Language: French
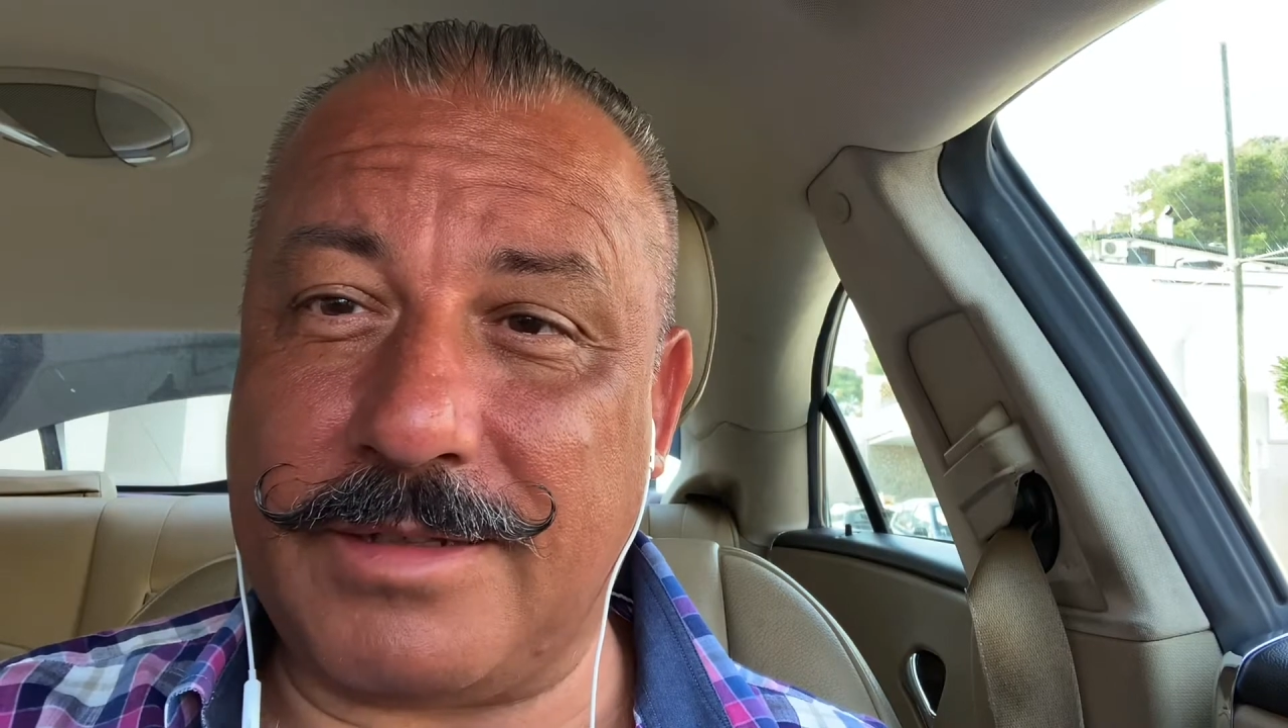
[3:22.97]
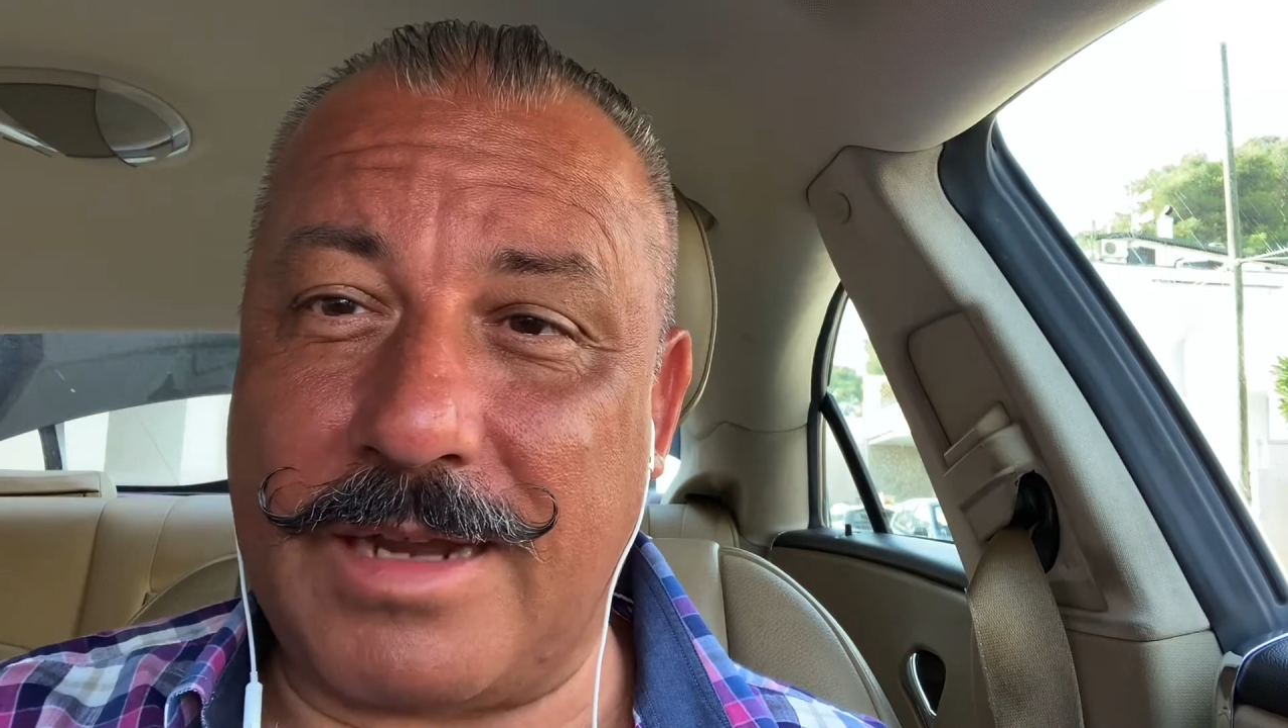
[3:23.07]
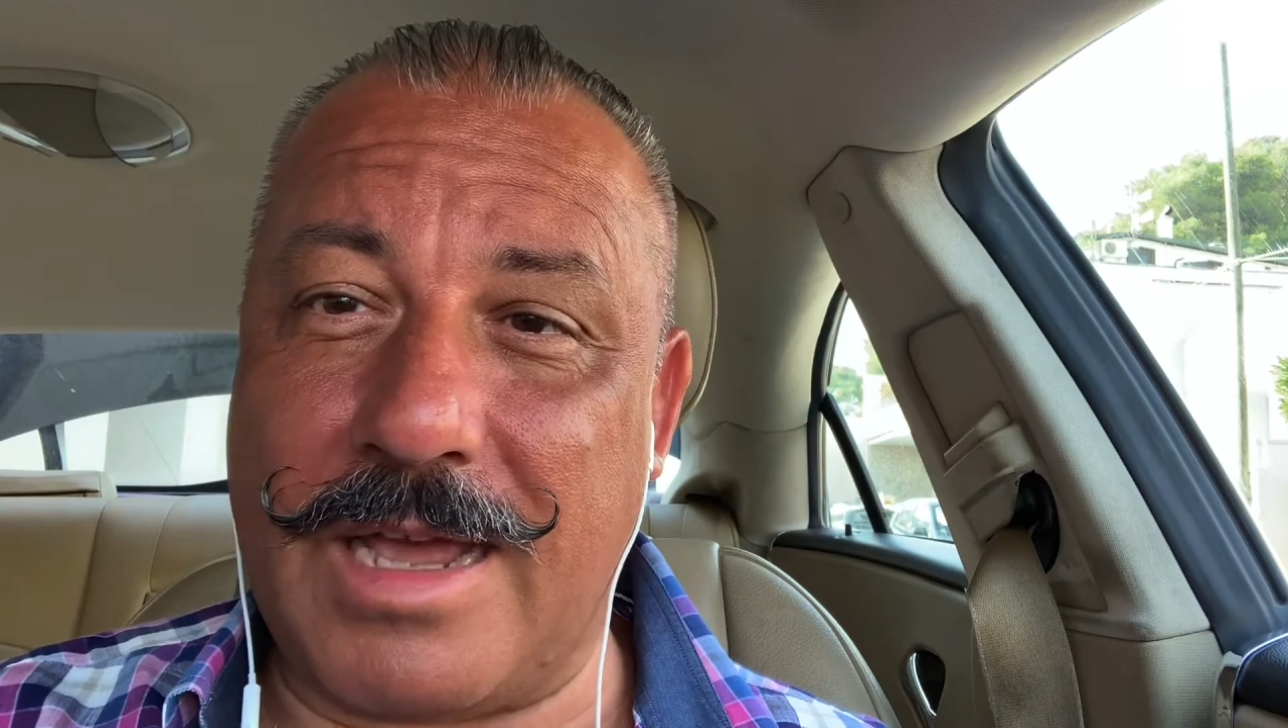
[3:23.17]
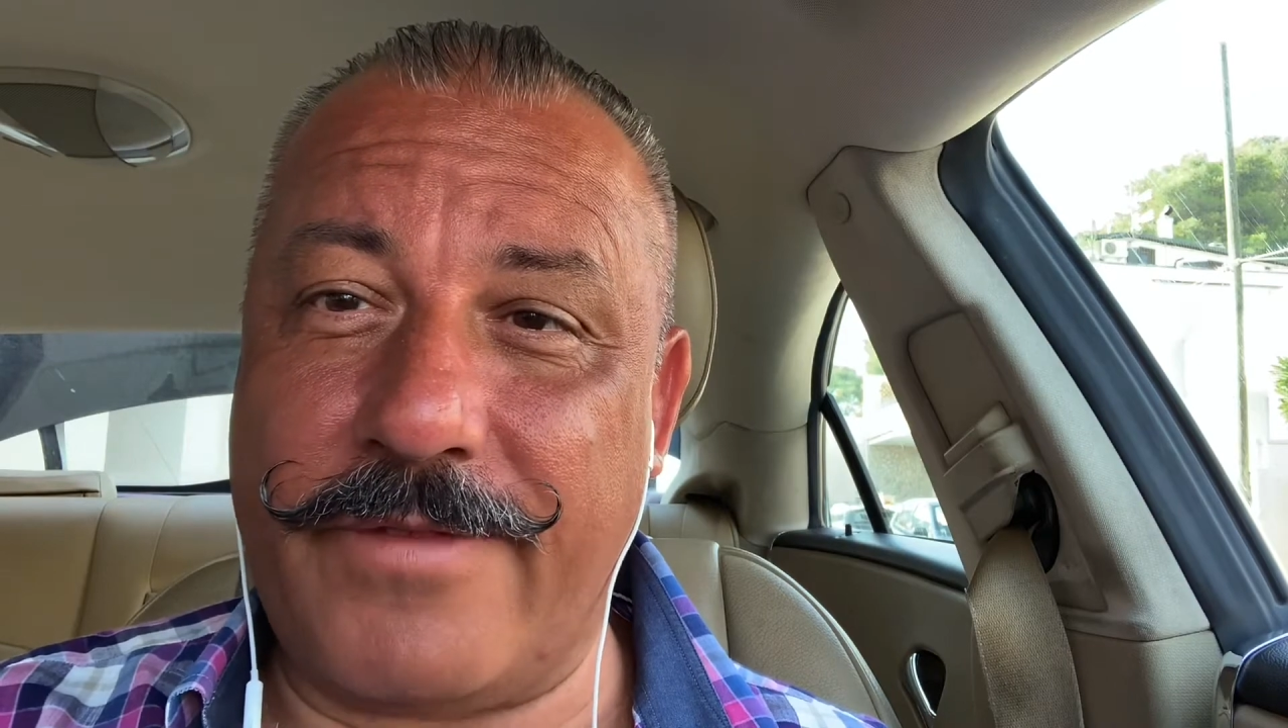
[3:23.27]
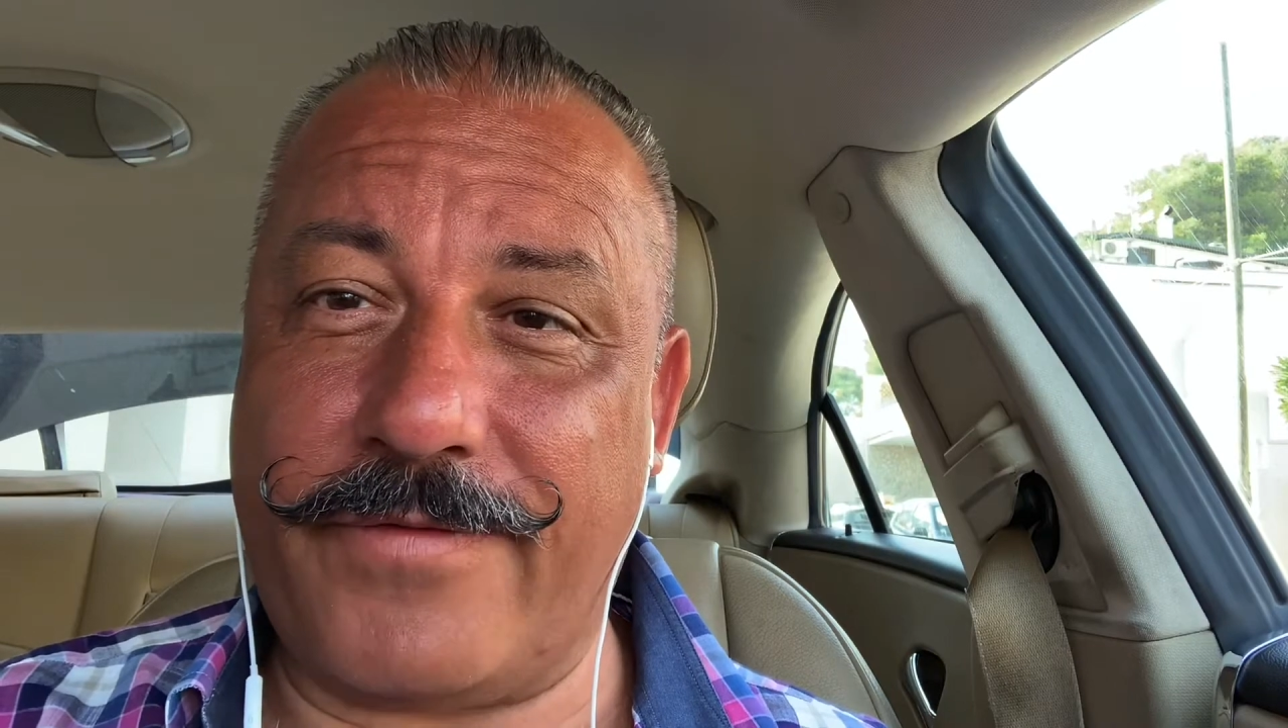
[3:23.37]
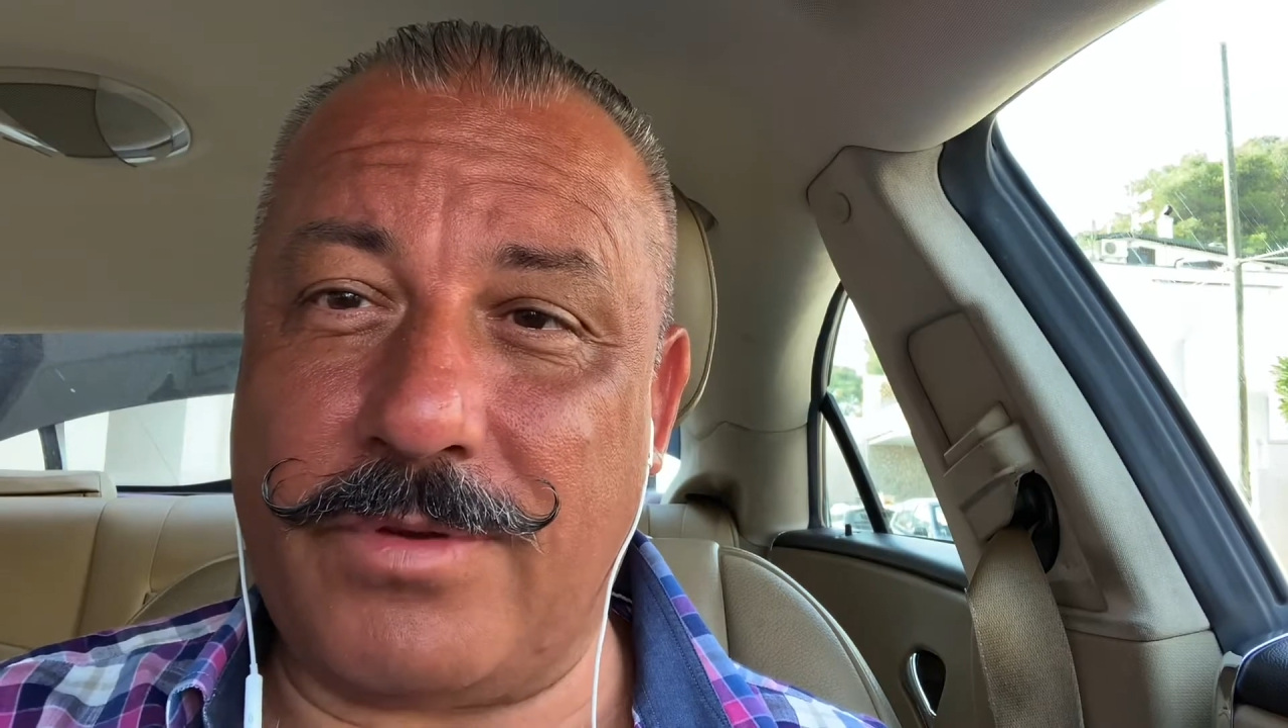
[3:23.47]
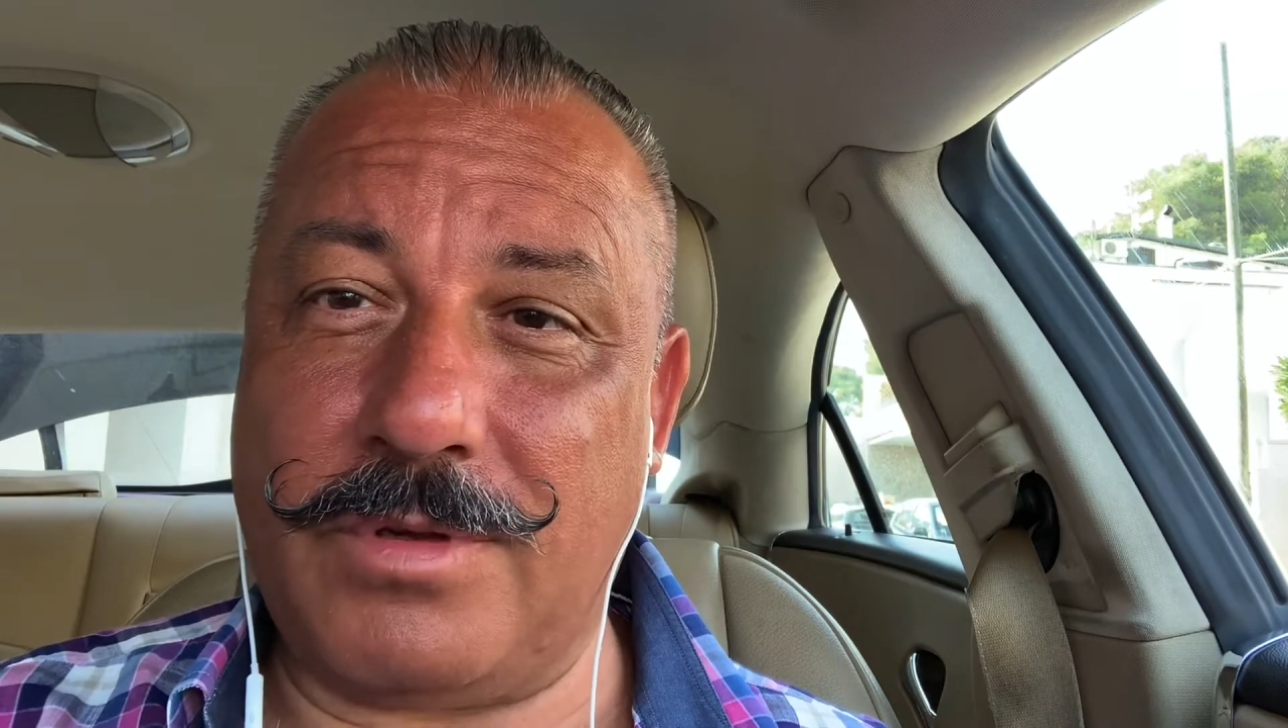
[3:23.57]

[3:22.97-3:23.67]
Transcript: Life,